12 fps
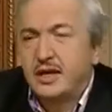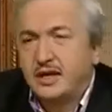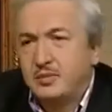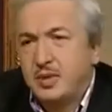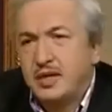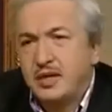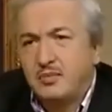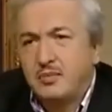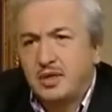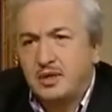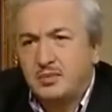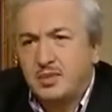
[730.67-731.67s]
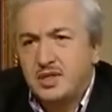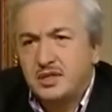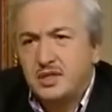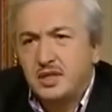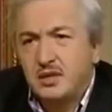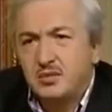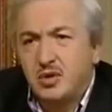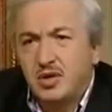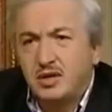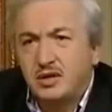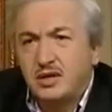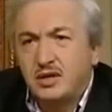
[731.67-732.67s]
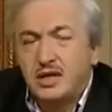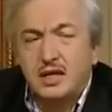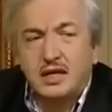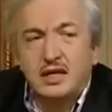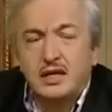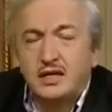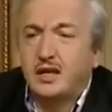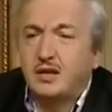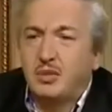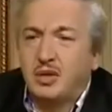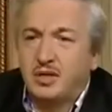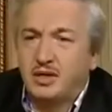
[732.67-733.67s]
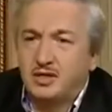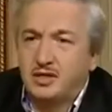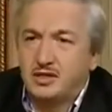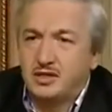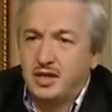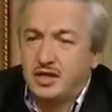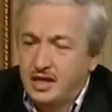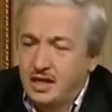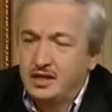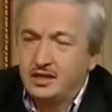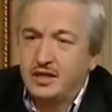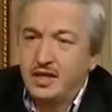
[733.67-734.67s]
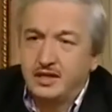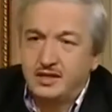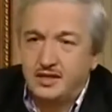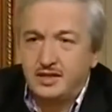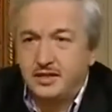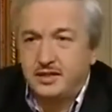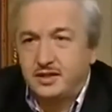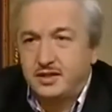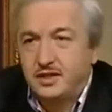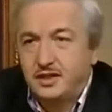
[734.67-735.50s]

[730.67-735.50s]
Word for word: Yani peygamberimize Cenab-ı Hak Hira mağarasında ilk dersi